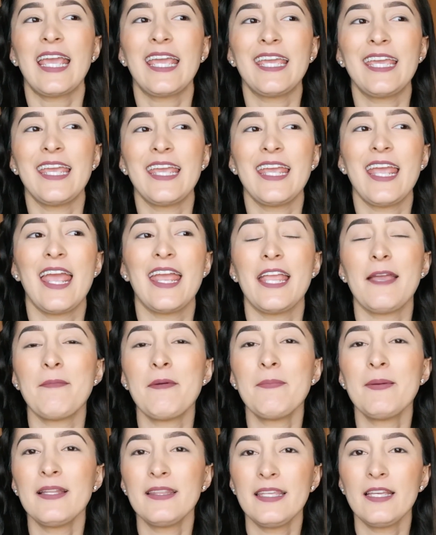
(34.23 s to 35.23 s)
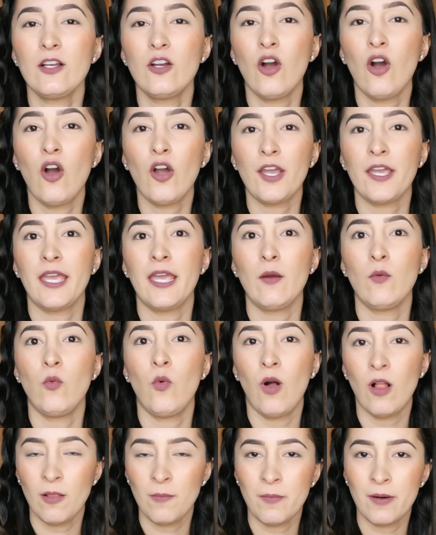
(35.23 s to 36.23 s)
Y ella me platicó que
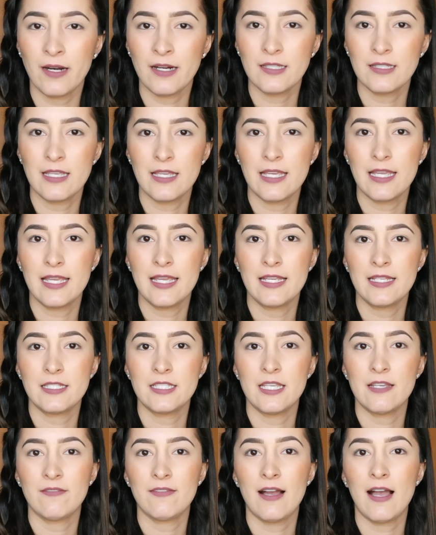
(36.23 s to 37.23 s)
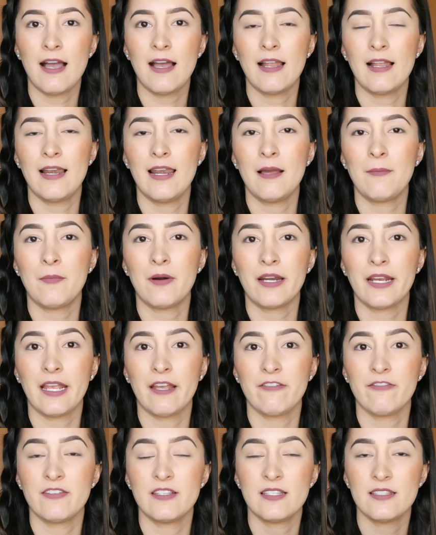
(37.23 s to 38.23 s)
Walmart eh, lleva la
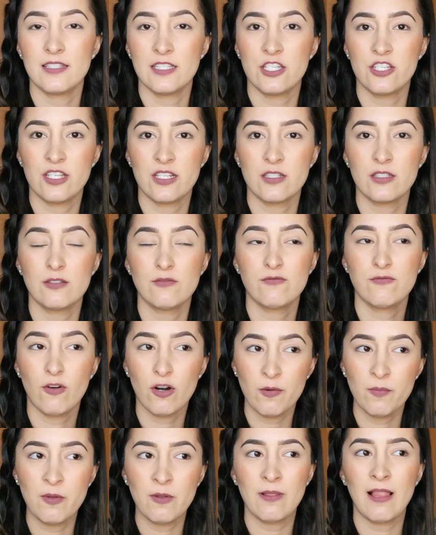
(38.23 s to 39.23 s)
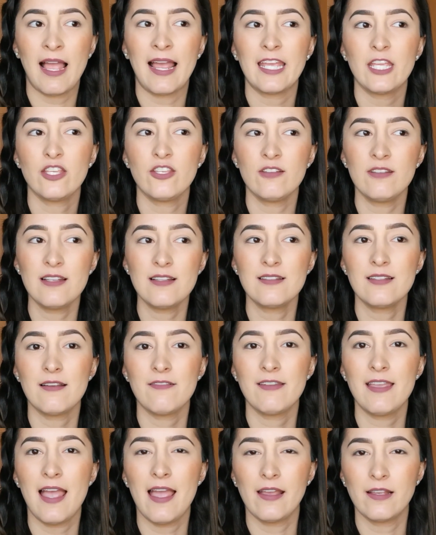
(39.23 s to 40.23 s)
marca Physicians Formula. Yo ya
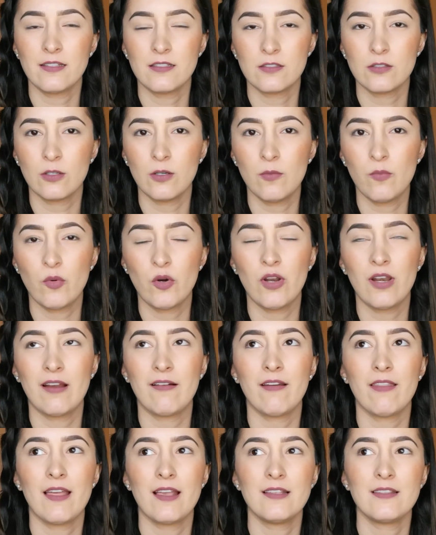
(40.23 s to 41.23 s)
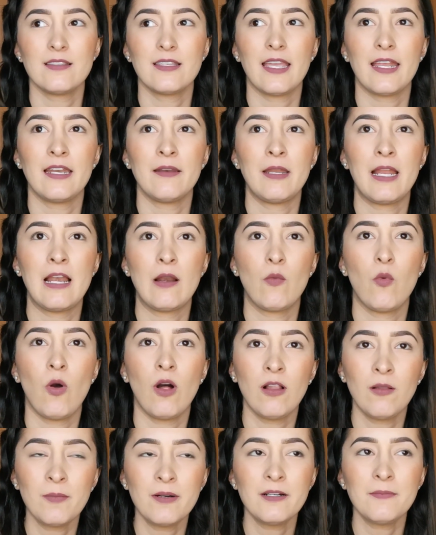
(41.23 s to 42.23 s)
sabía esto, pero la verdad es que en el
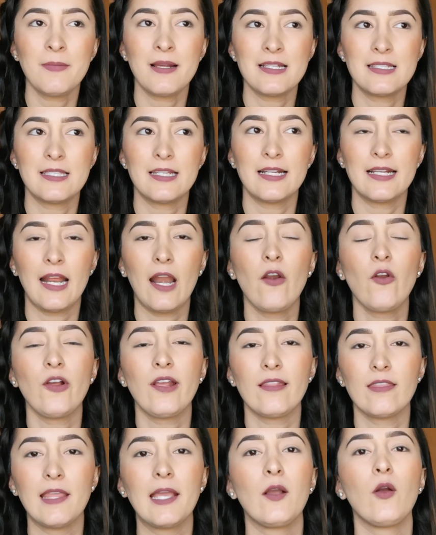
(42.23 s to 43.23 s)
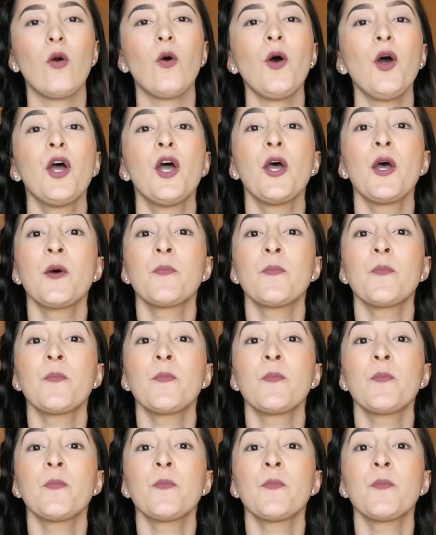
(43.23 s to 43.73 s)
Walmart más cercano que tengo